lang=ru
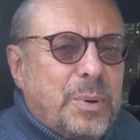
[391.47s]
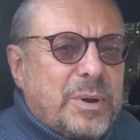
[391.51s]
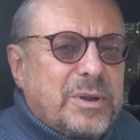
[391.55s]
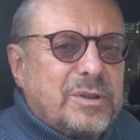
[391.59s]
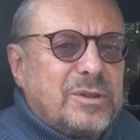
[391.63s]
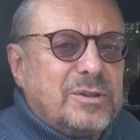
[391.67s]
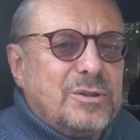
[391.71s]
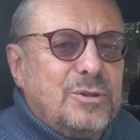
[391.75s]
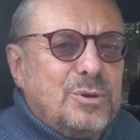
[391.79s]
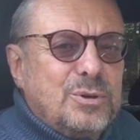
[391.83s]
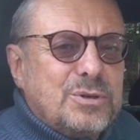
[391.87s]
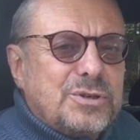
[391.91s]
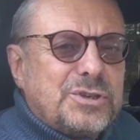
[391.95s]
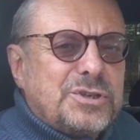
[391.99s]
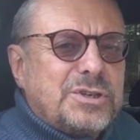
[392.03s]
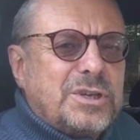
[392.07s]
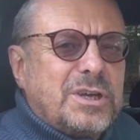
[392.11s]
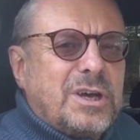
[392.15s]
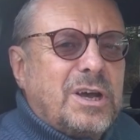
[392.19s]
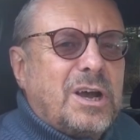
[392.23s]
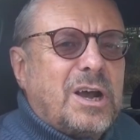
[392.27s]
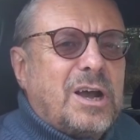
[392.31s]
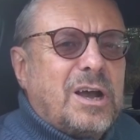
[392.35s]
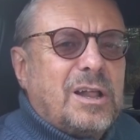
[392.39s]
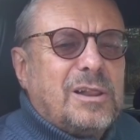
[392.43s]

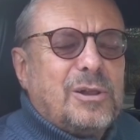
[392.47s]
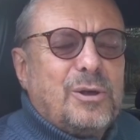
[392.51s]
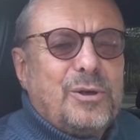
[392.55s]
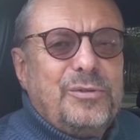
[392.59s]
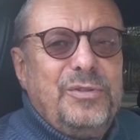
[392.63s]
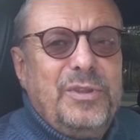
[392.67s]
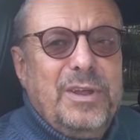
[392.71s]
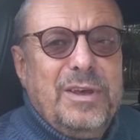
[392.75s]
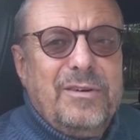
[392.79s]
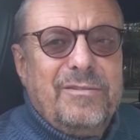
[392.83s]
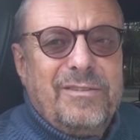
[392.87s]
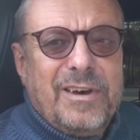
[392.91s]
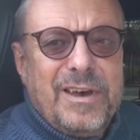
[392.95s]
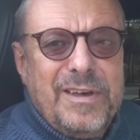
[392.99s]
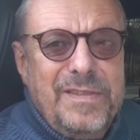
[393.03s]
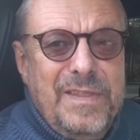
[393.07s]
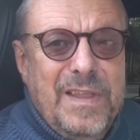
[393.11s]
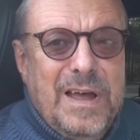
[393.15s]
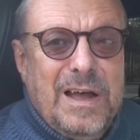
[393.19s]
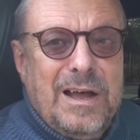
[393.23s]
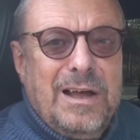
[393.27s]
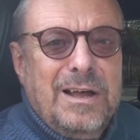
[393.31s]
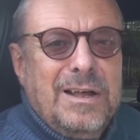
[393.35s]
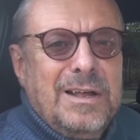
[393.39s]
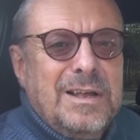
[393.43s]
предыдущая холодная
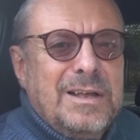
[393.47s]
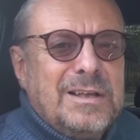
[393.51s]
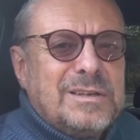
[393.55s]
война